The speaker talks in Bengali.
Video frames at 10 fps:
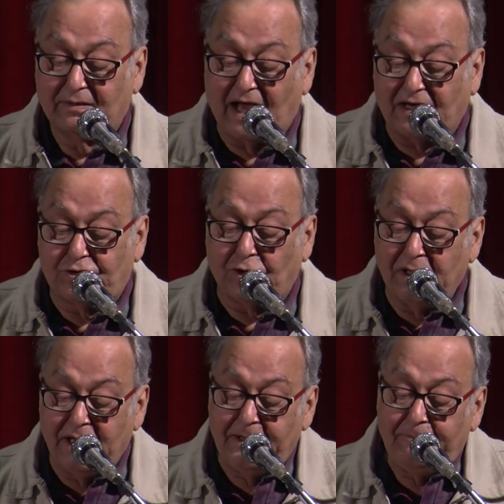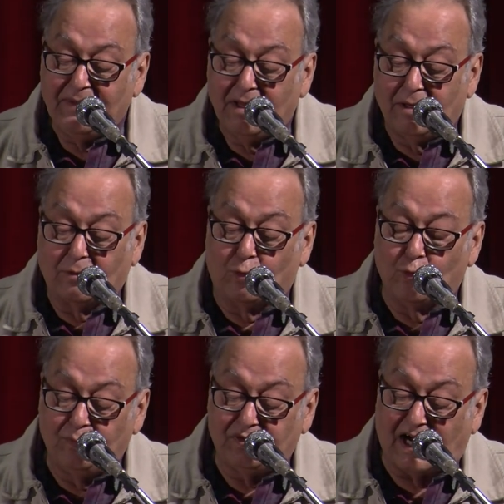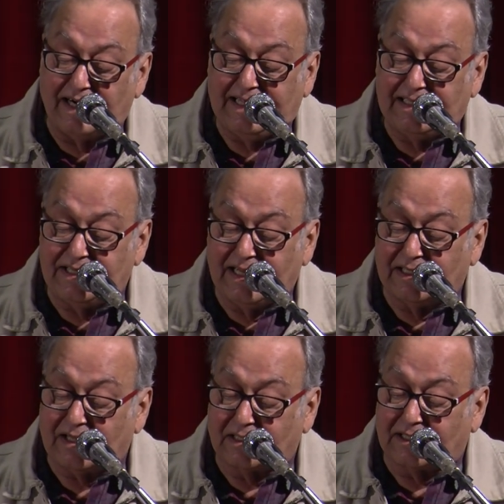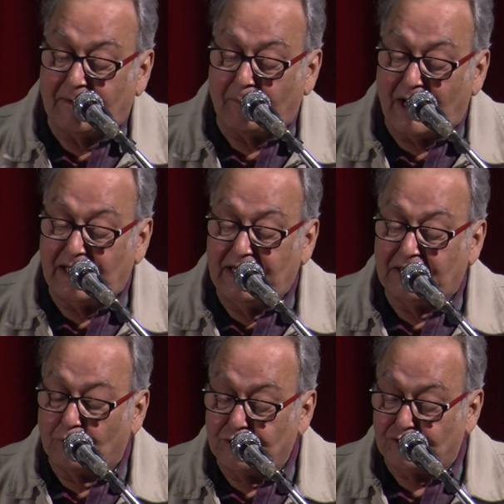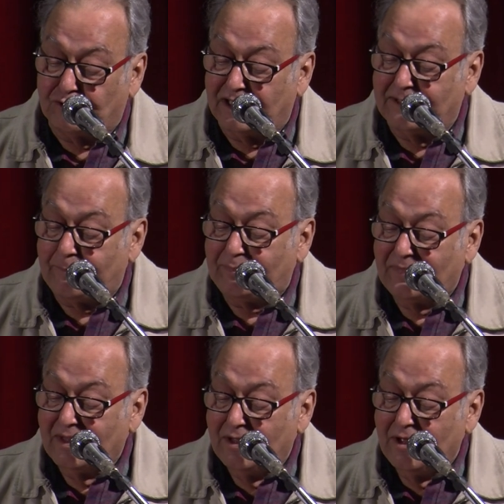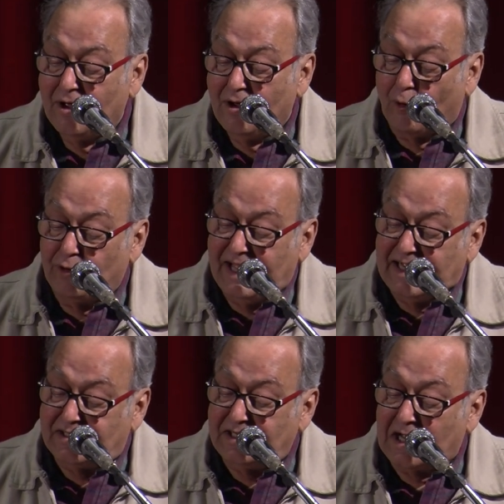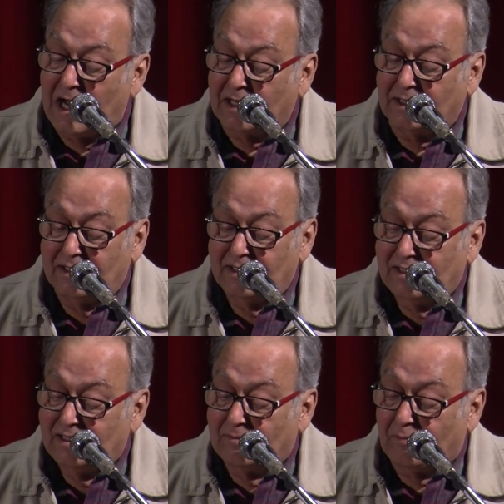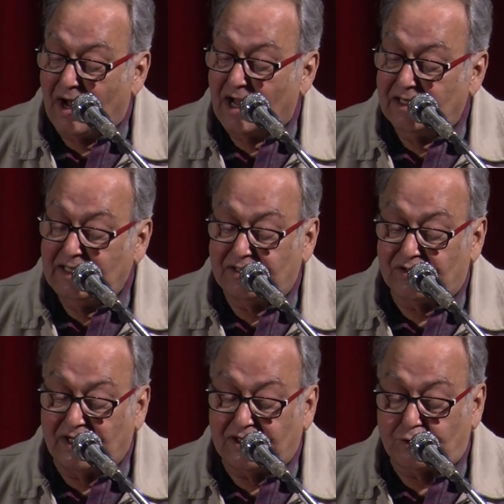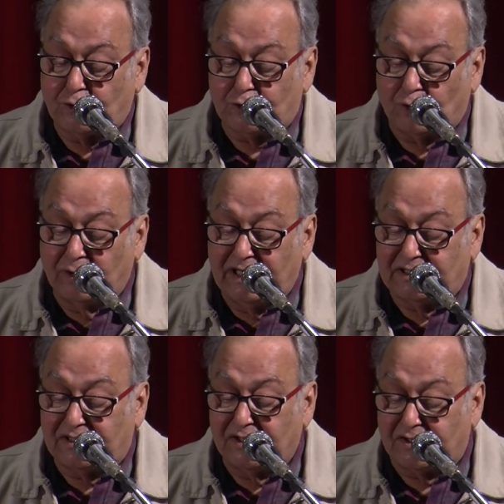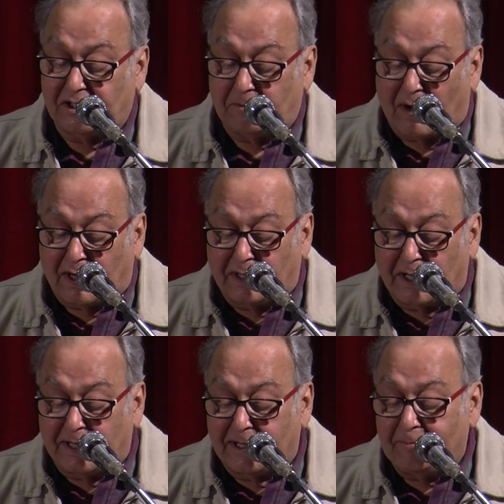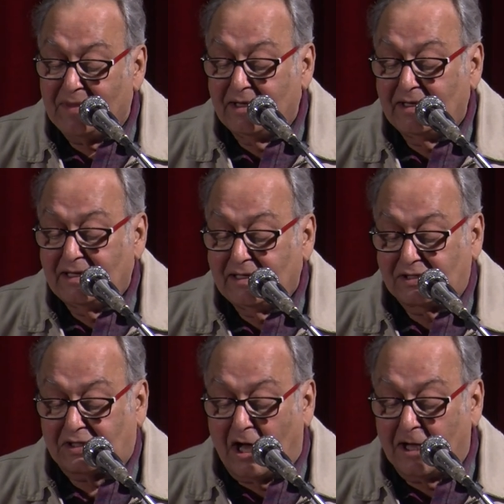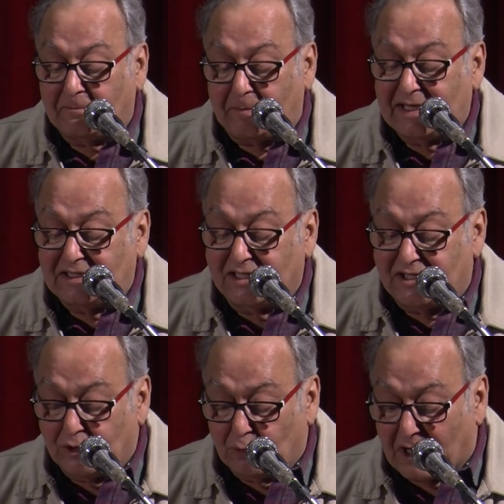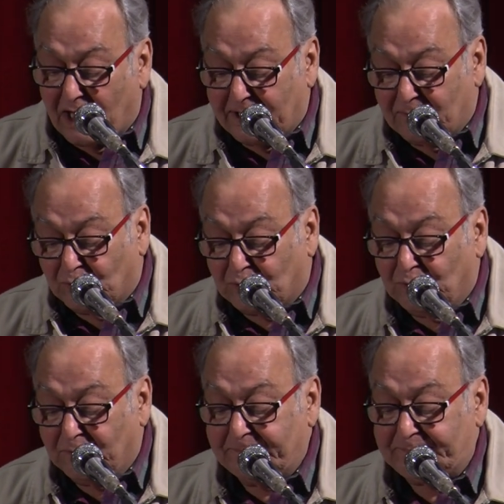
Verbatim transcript: তার জন্যে ঘুম তাড়িয়ে জেগে থাকতাম বাল্যে কৈশোরী ওই একটি গান বাঙালির শ্রেষ্ঠ সঙ্গীত সৃষ্টির ভাণ্ডারে স্থান পেয়েছে চিরকালের মতো